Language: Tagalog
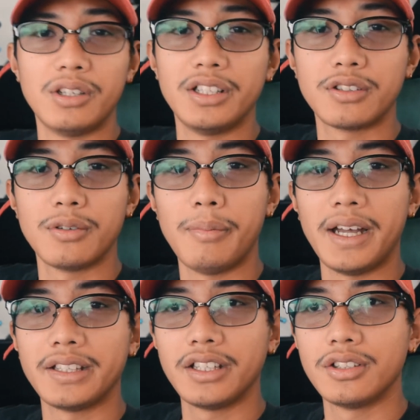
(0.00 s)
ulit yung
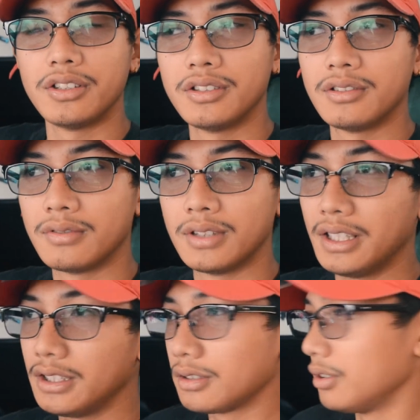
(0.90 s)
battery doon.
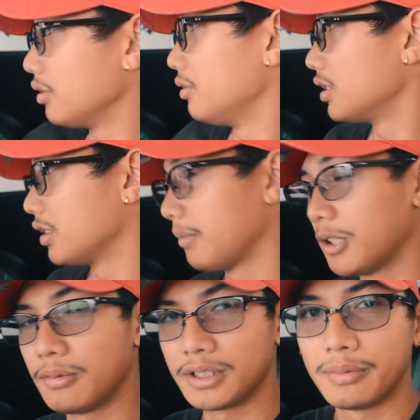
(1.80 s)
Inalis ko na yung switch niya pero
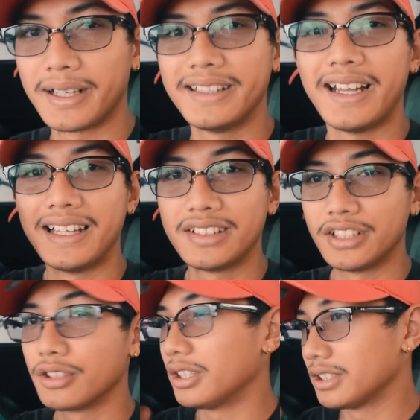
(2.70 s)
mas maganda alisin
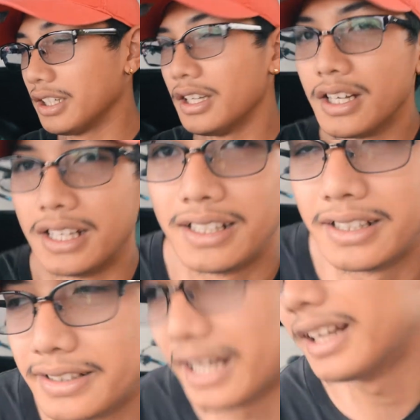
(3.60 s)
ko kasi uh,
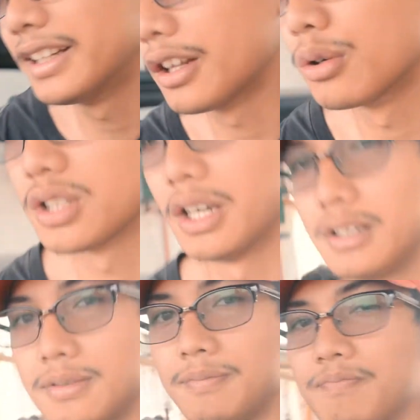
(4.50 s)
nakalitaw siya.
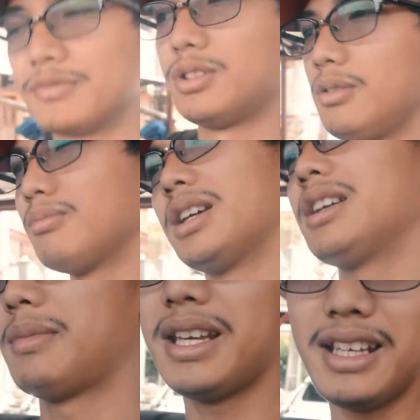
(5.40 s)
So, may,
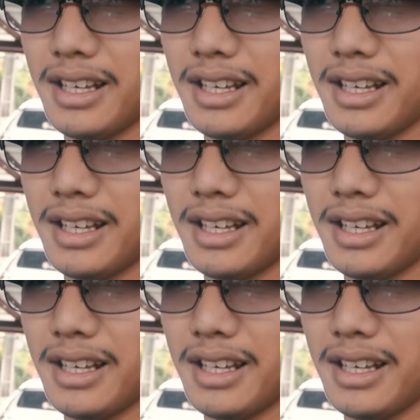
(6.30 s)
maingay,